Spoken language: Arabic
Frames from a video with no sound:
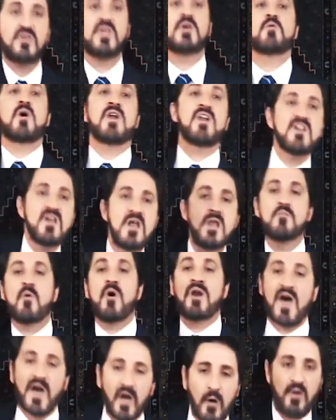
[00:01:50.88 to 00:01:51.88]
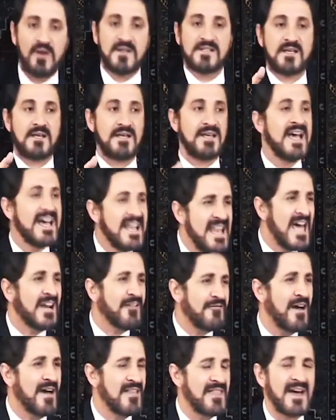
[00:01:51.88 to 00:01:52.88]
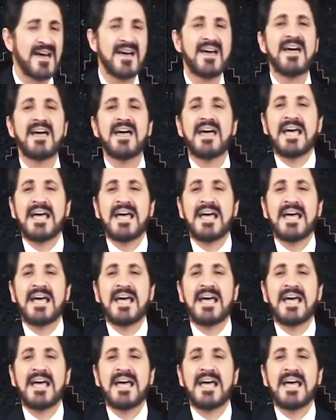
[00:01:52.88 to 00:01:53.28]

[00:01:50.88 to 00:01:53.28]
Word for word: الدين والعلم والعقل الإنساني نعرف هذا